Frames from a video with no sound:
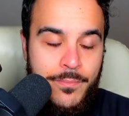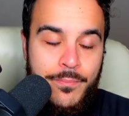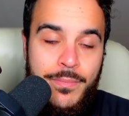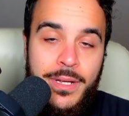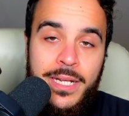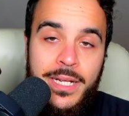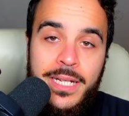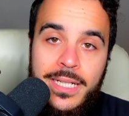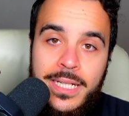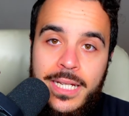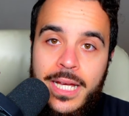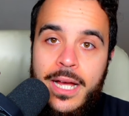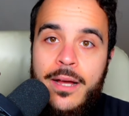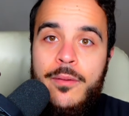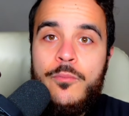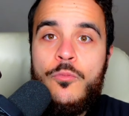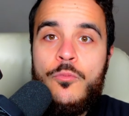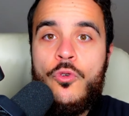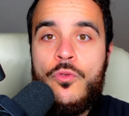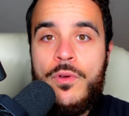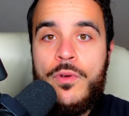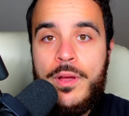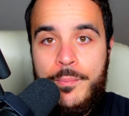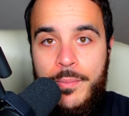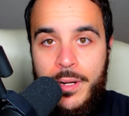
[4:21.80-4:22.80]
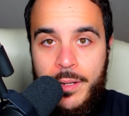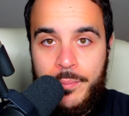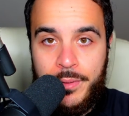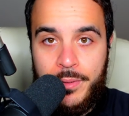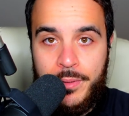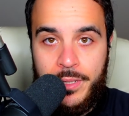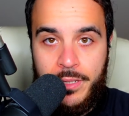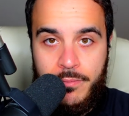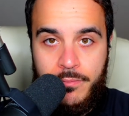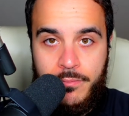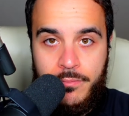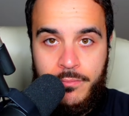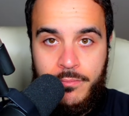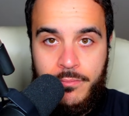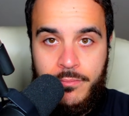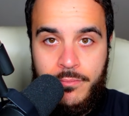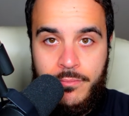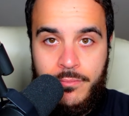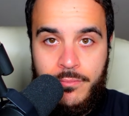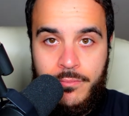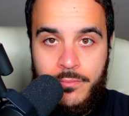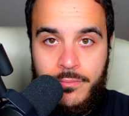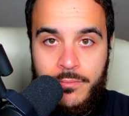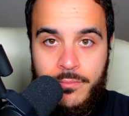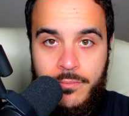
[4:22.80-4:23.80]
Bellingham ou Mbappé
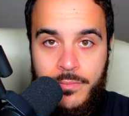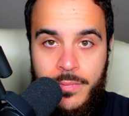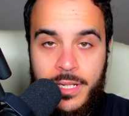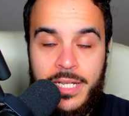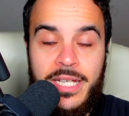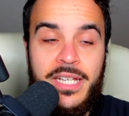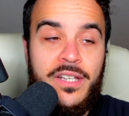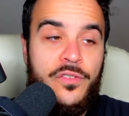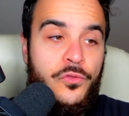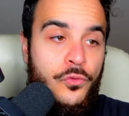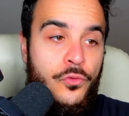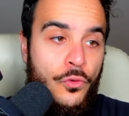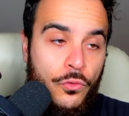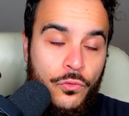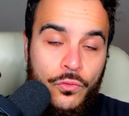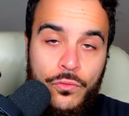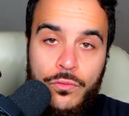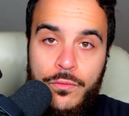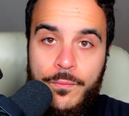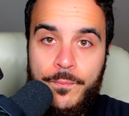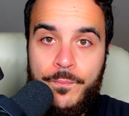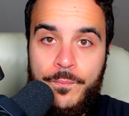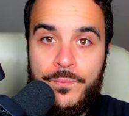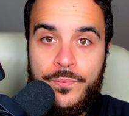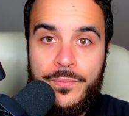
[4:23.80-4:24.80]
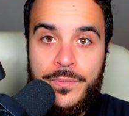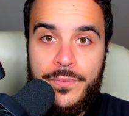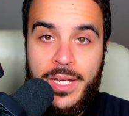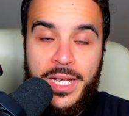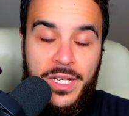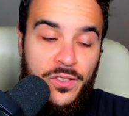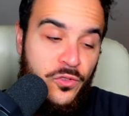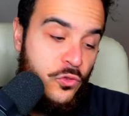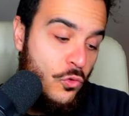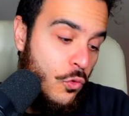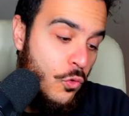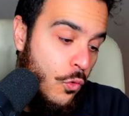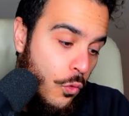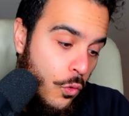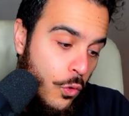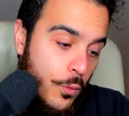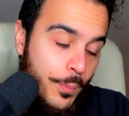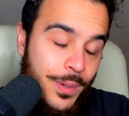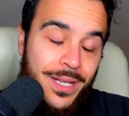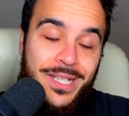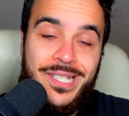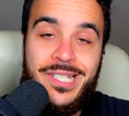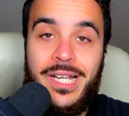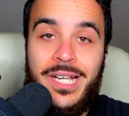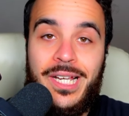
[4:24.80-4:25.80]
Et surtout, est-ce qu'on
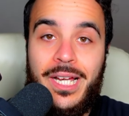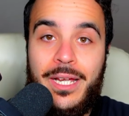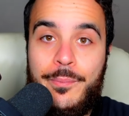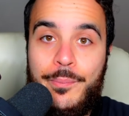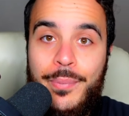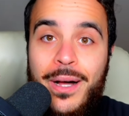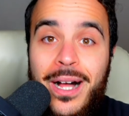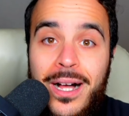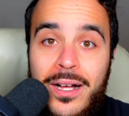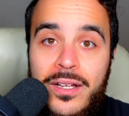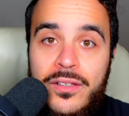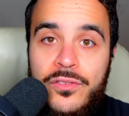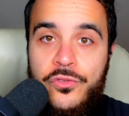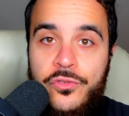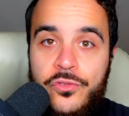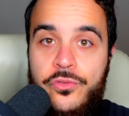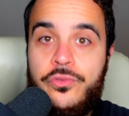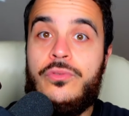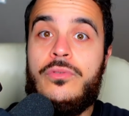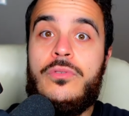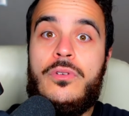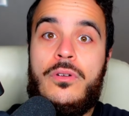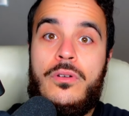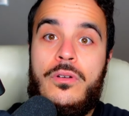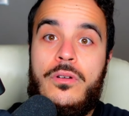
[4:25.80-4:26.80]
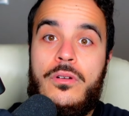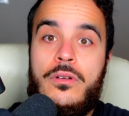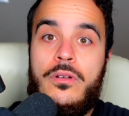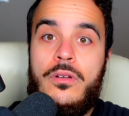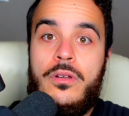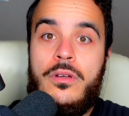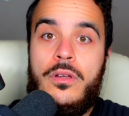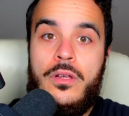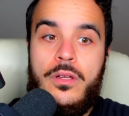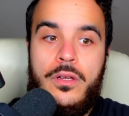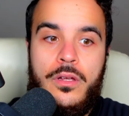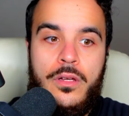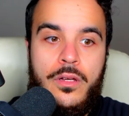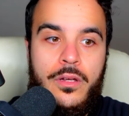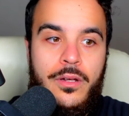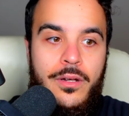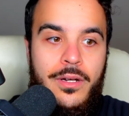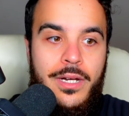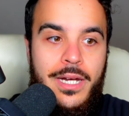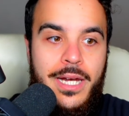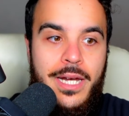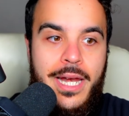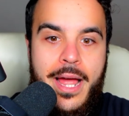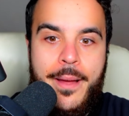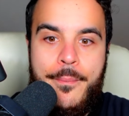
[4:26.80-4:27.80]
repartirait pas sur
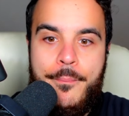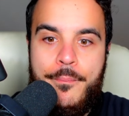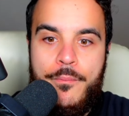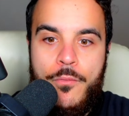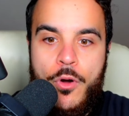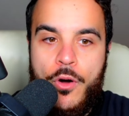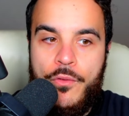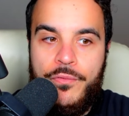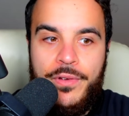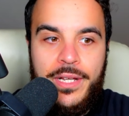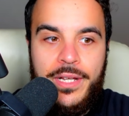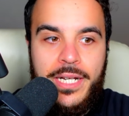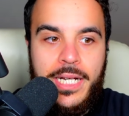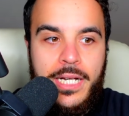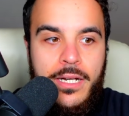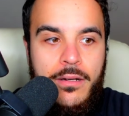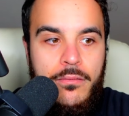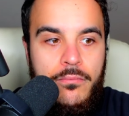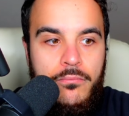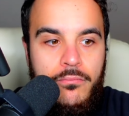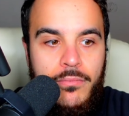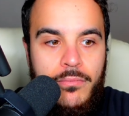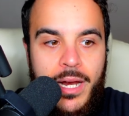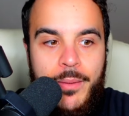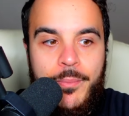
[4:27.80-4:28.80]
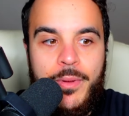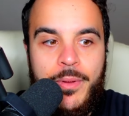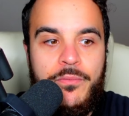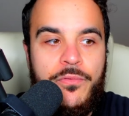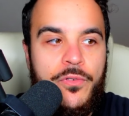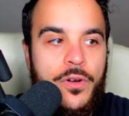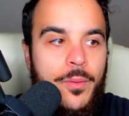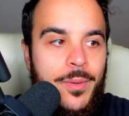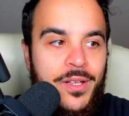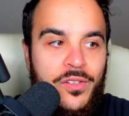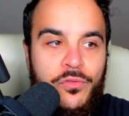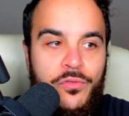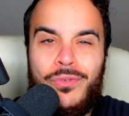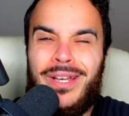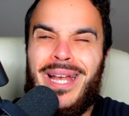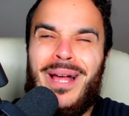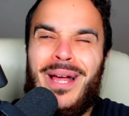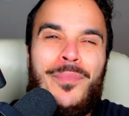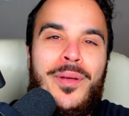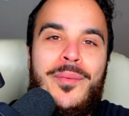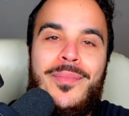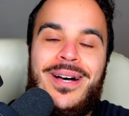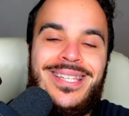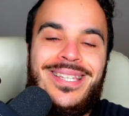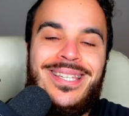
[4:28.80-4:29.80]
la, en fait, la même formation et
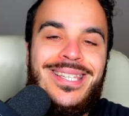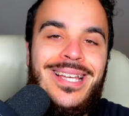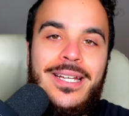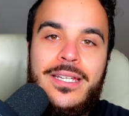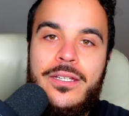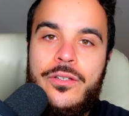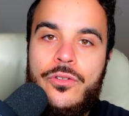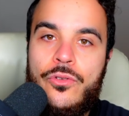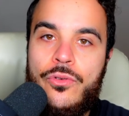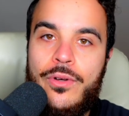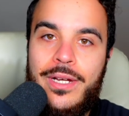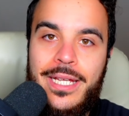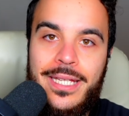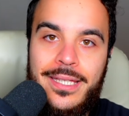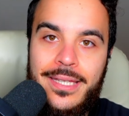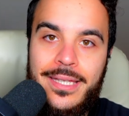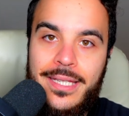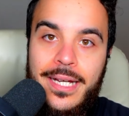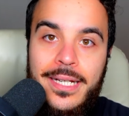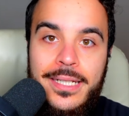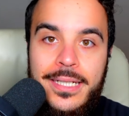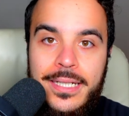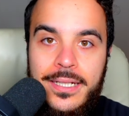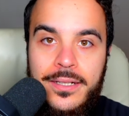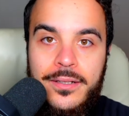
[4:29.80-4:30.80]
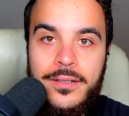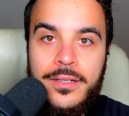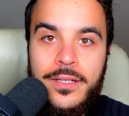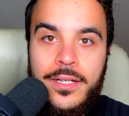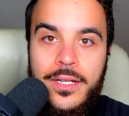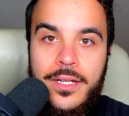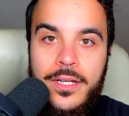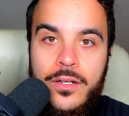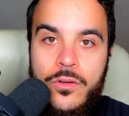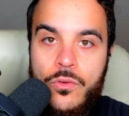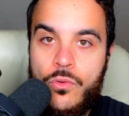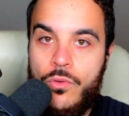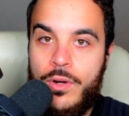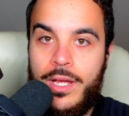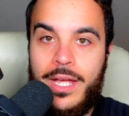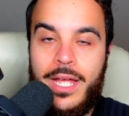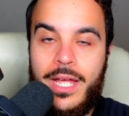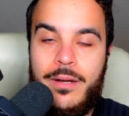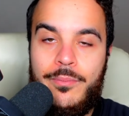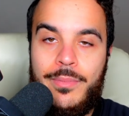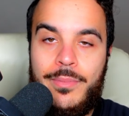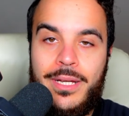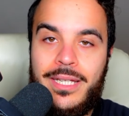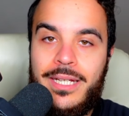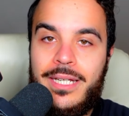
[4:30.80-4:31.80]
la même attaque que l'année dernière, où le
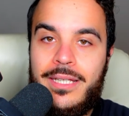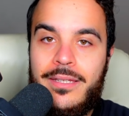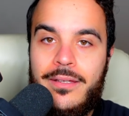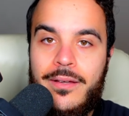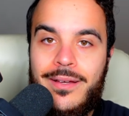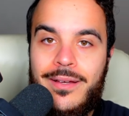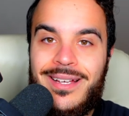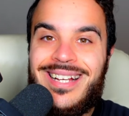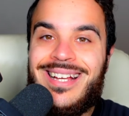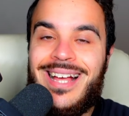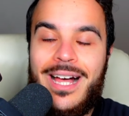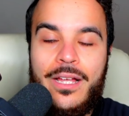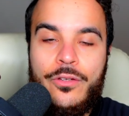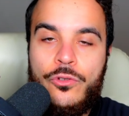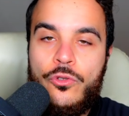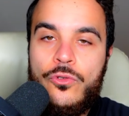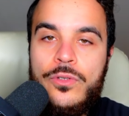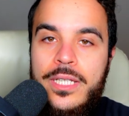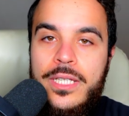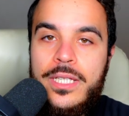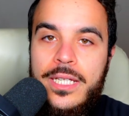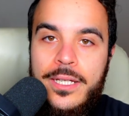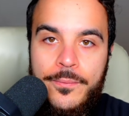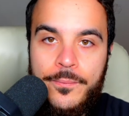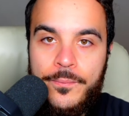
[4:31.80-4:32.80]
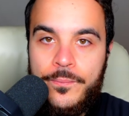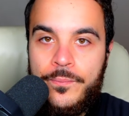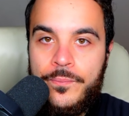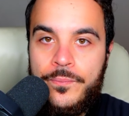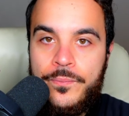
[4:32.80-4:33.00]
Real Madrid cartonnait